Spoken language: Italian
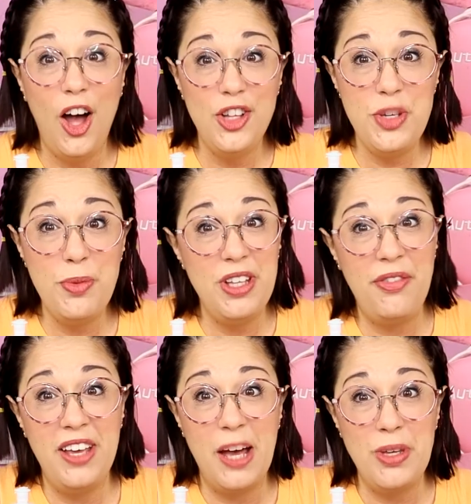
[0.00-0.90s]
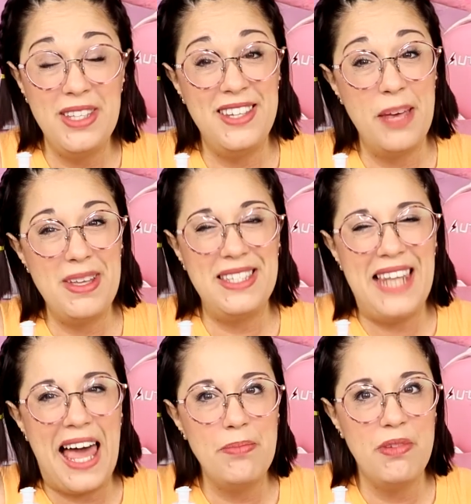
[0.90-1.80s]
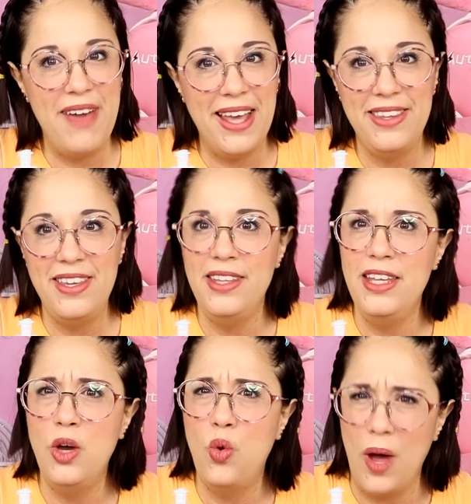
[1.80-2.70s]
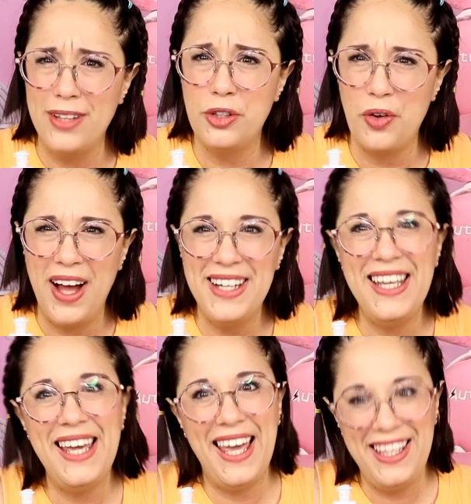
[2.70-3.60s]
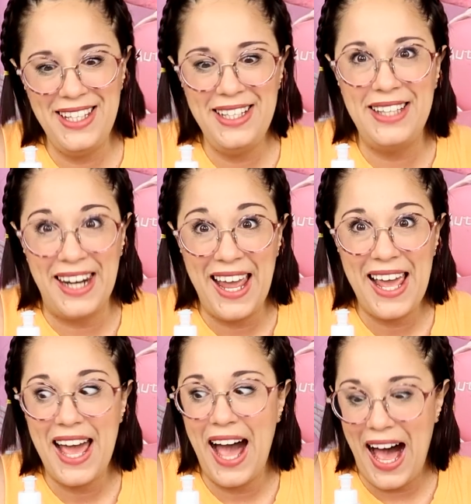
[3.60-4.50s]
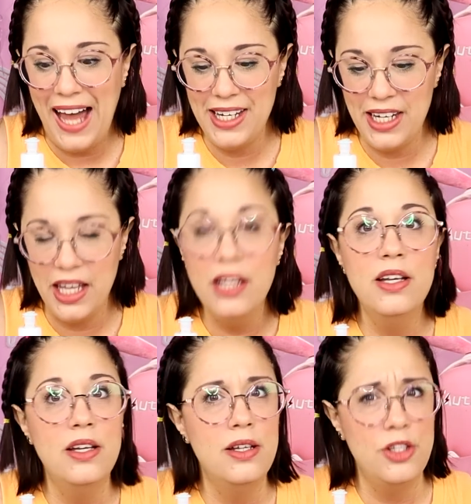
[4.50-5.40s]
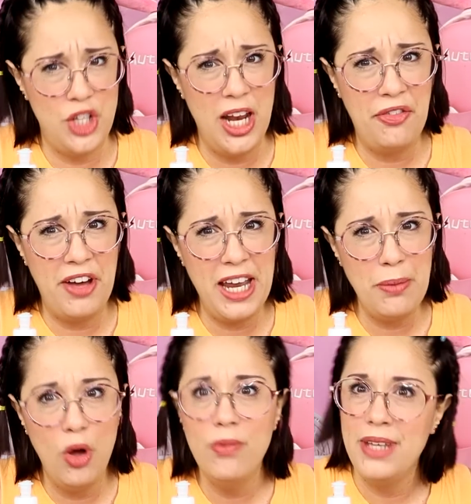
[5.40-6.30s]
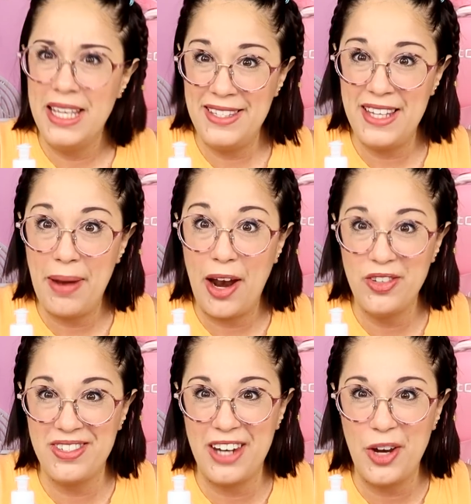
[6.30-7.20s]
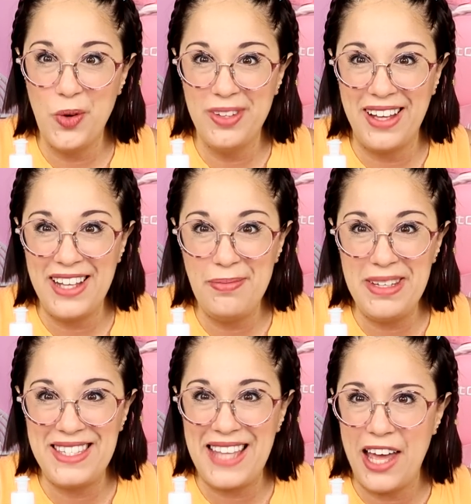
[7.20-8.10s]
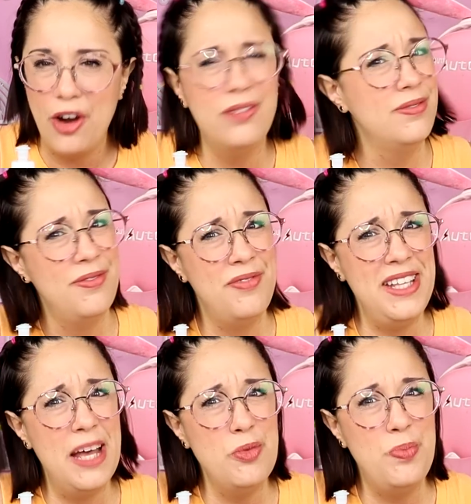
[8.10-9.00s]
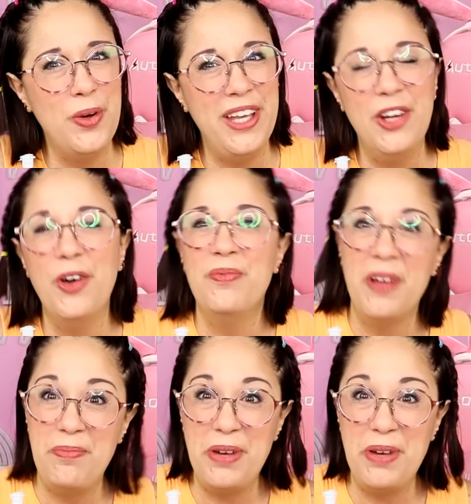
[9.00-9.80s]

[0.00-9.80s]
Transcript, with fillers: Oggi modifichiamo insieme slime vecchi di 4 anni e di 3 anni. Ce la faremo insieme alla nostra ruota del mistero? Vediamo un pochino.